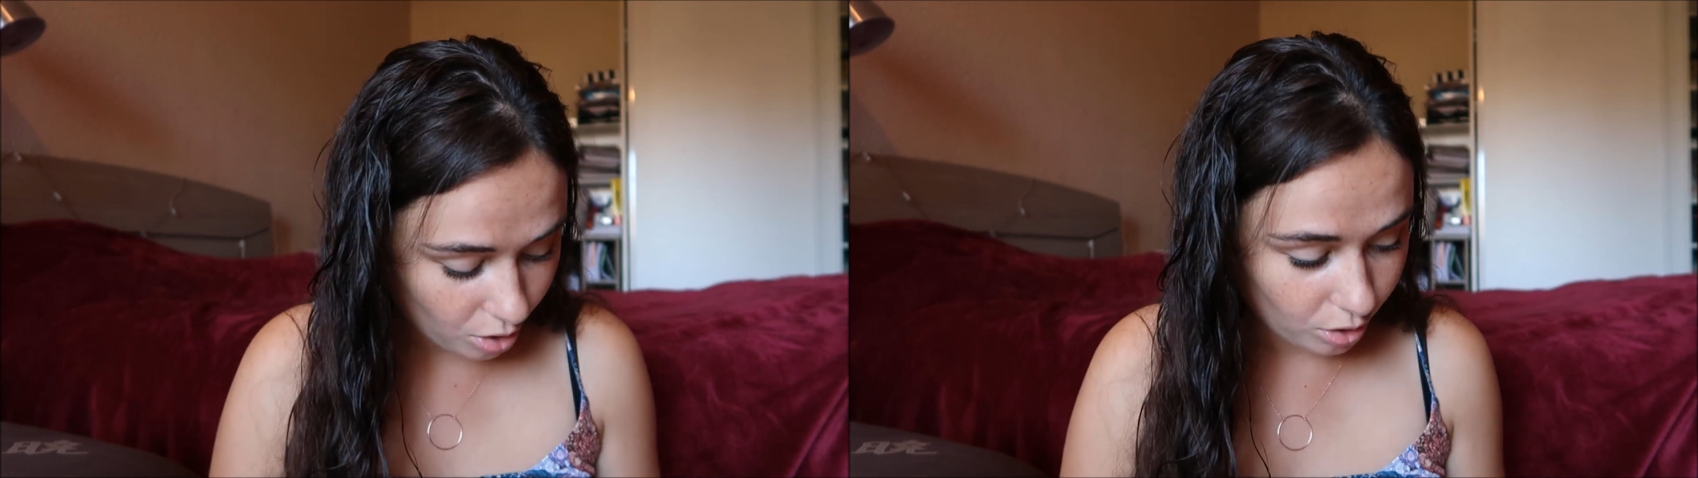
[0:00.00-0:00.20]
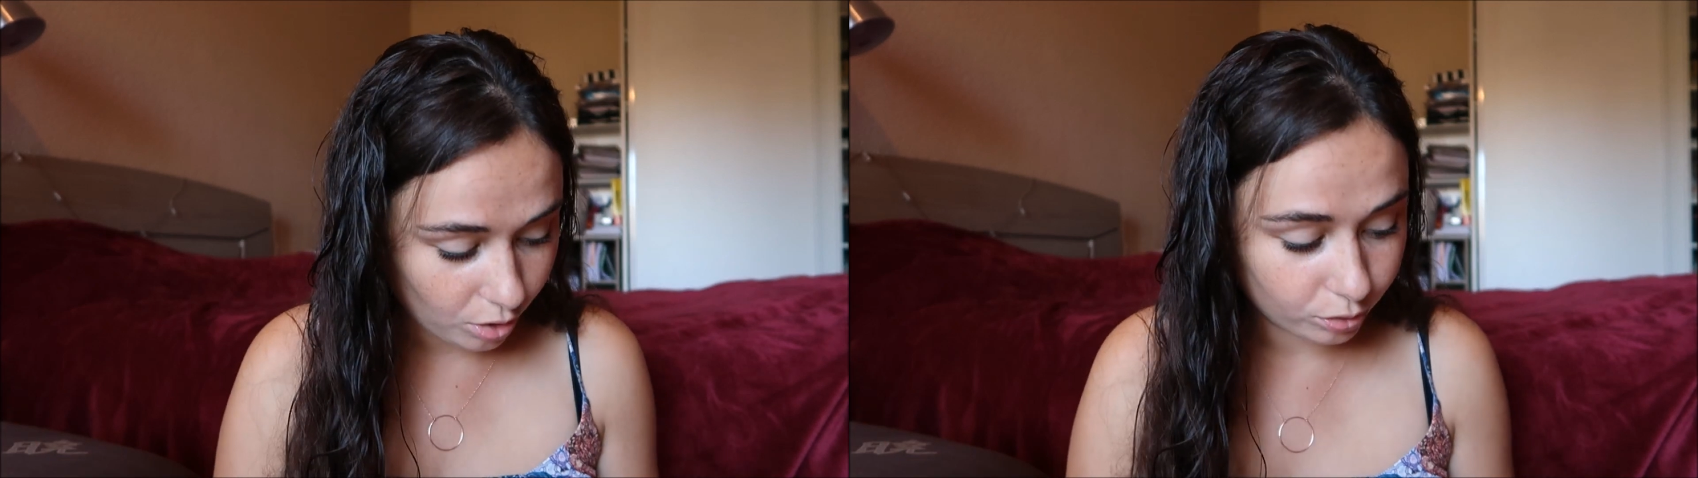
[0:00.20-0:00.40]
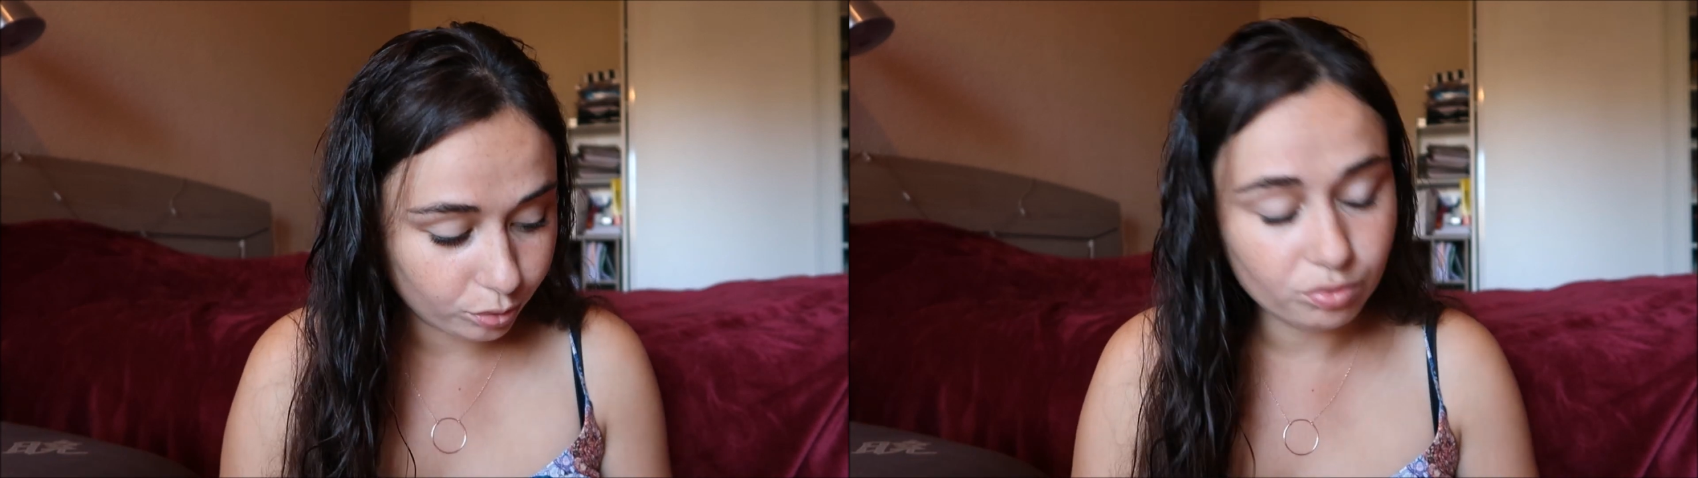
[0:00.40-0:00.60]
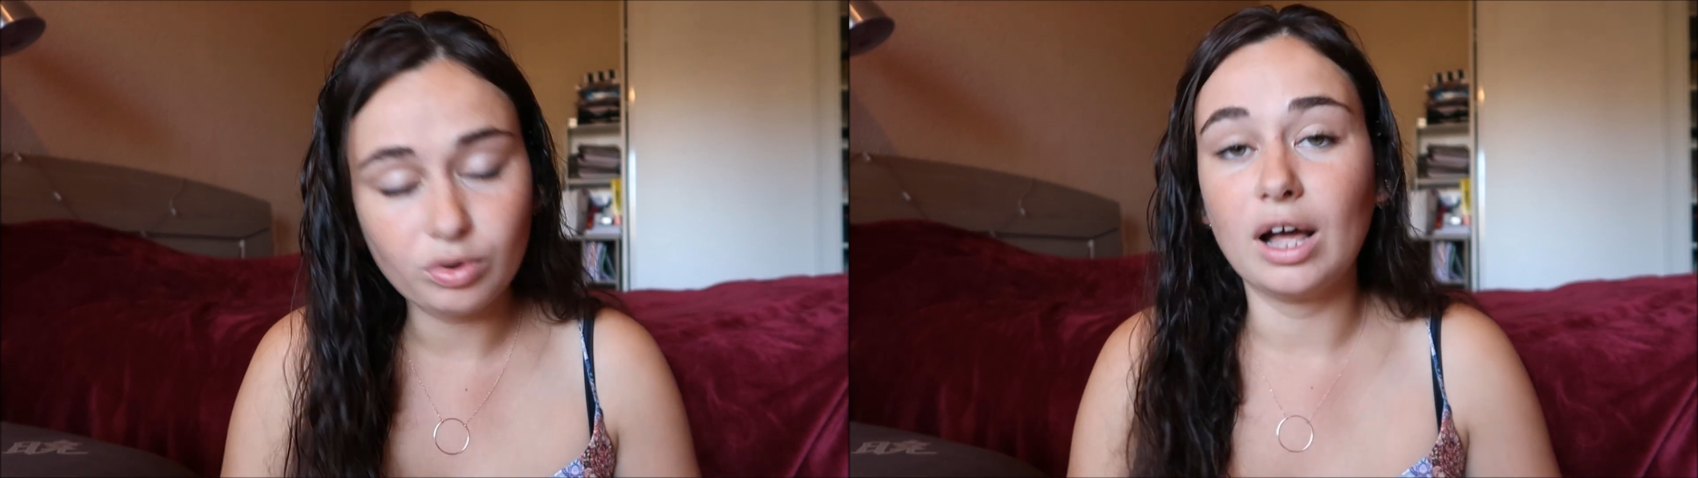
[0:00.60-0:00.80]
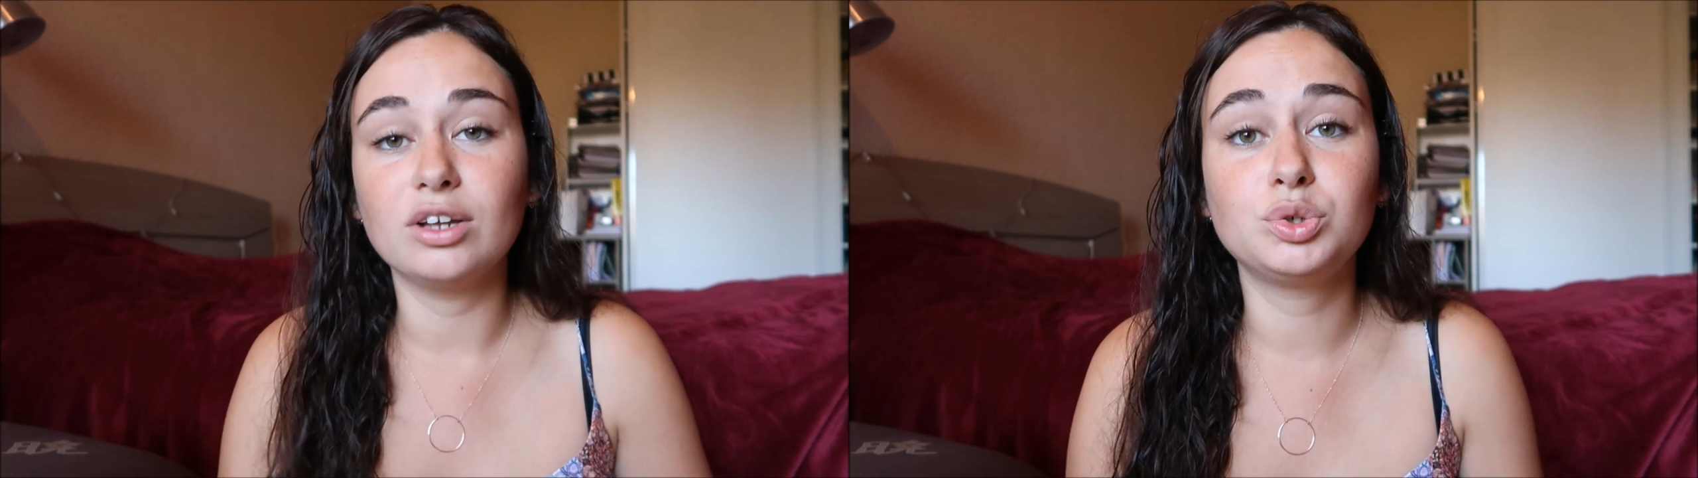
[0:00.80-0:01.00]
donc
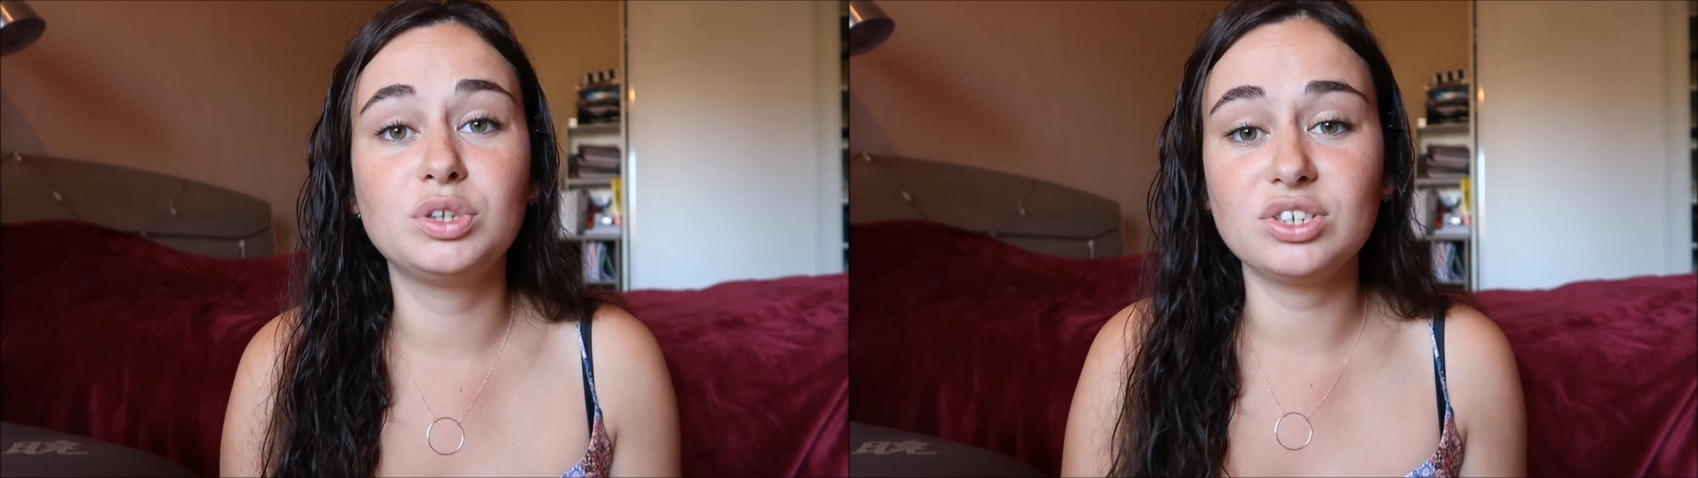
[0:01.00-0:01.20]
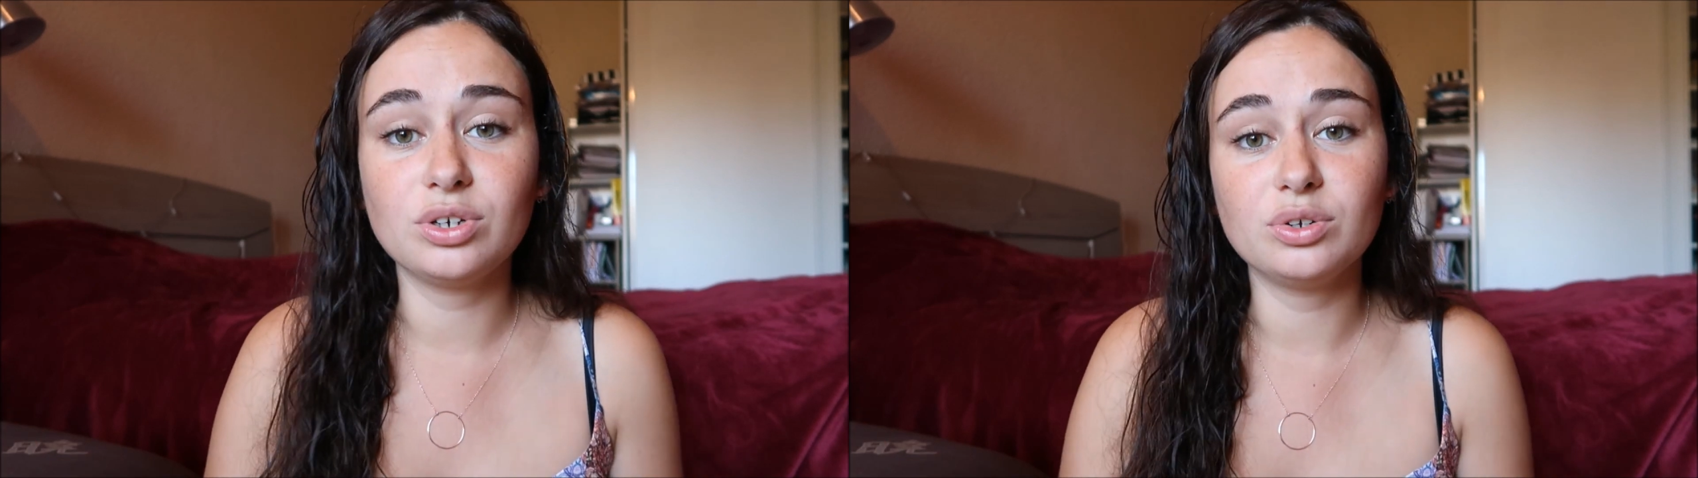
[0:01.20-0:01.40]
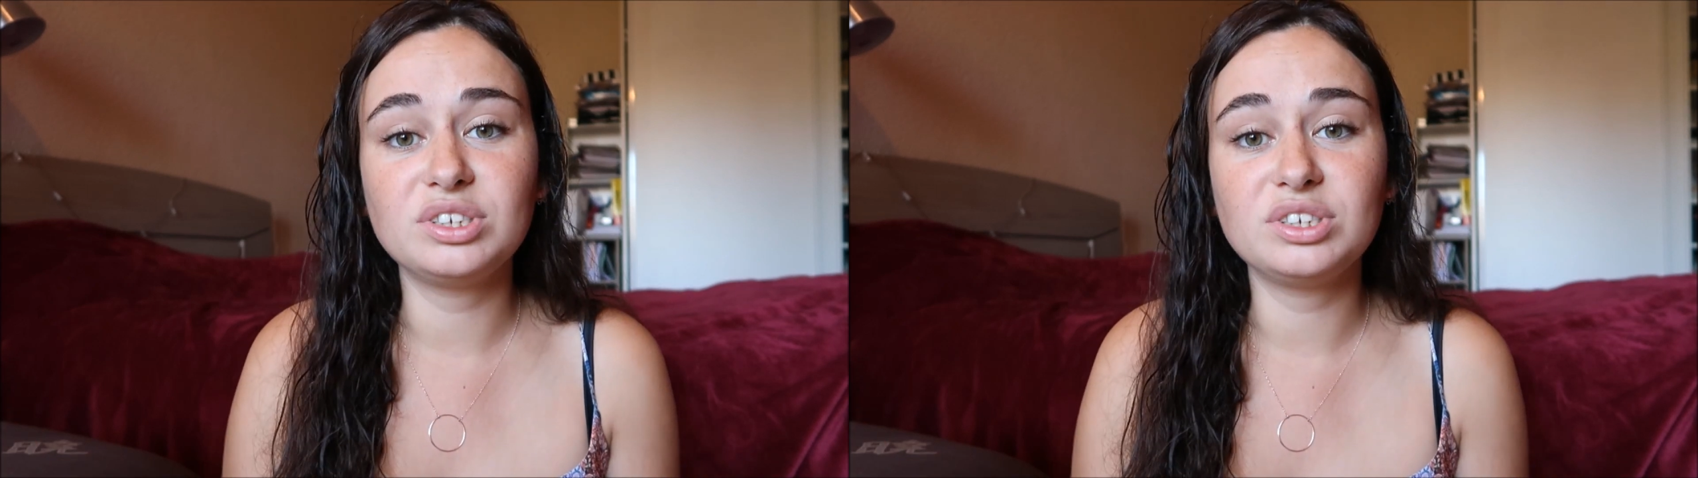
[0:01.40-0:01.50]
voilà, je suis désolée